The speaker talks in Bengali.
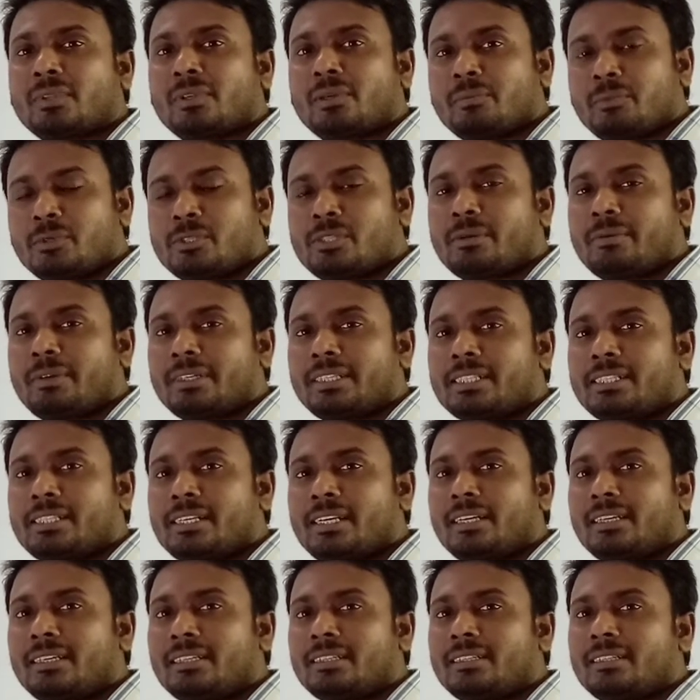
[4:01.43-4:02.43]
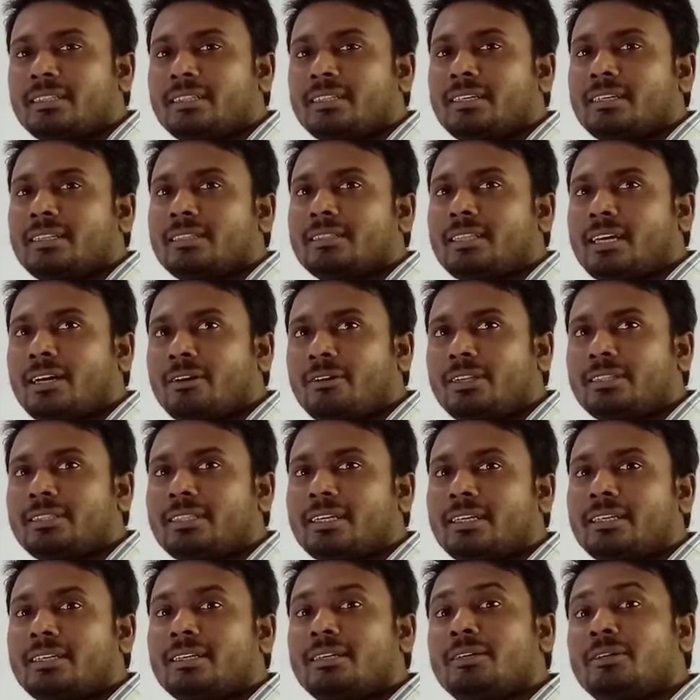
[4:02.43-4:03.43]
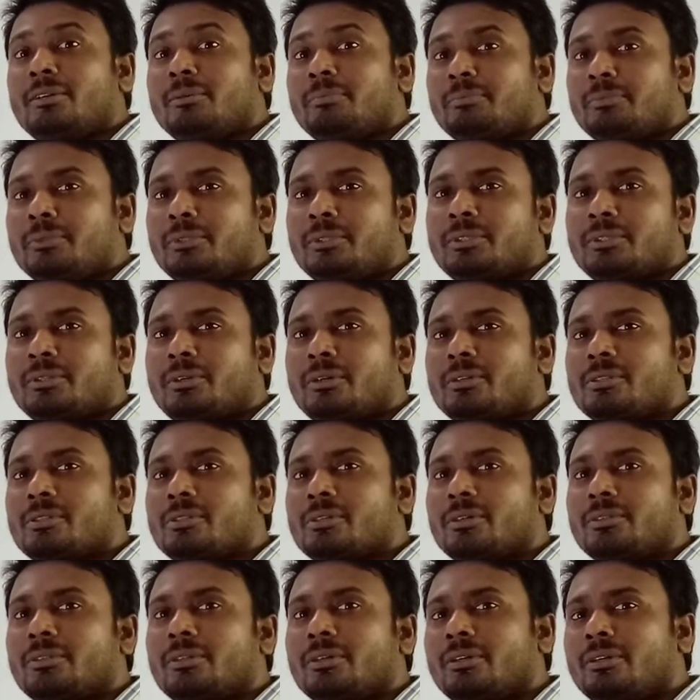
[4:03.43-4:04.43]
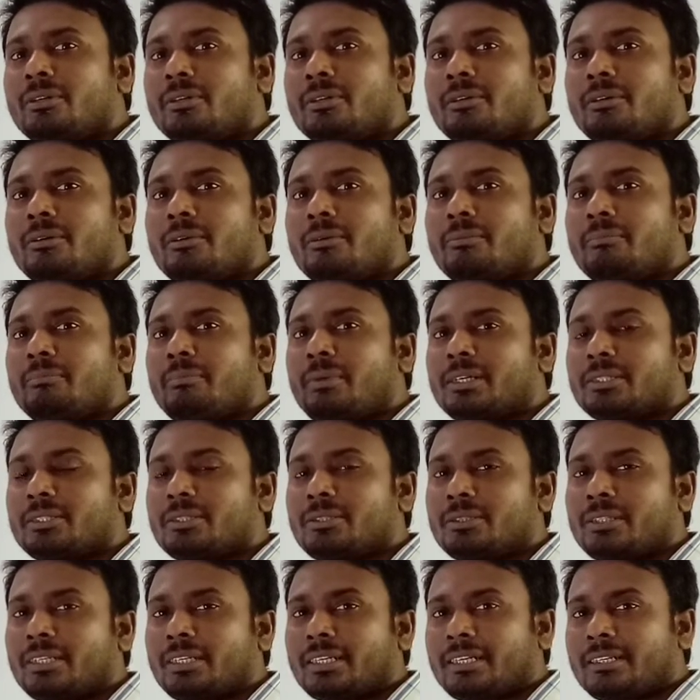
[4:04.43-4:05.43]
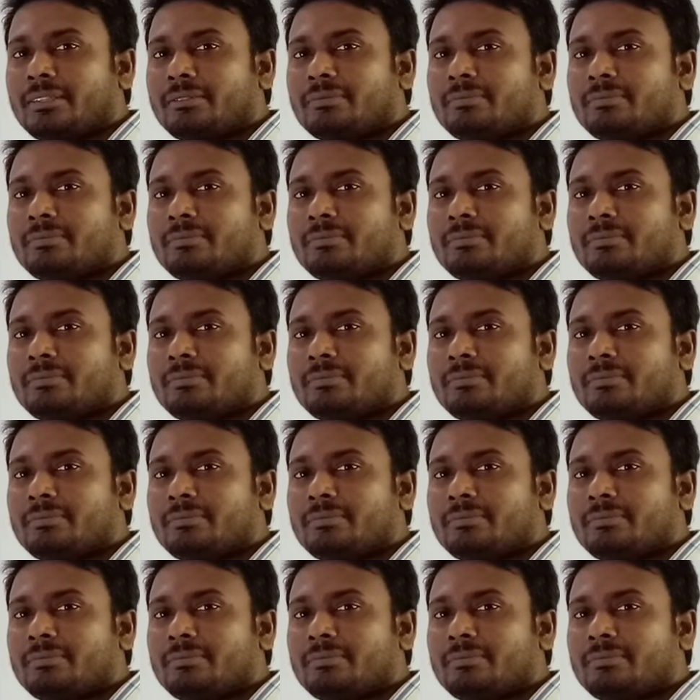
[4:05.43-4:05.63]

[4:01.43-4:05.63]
বুঝতে পারতেছি তাহলে তার মোট খরচ কত পাঁচশো টাকা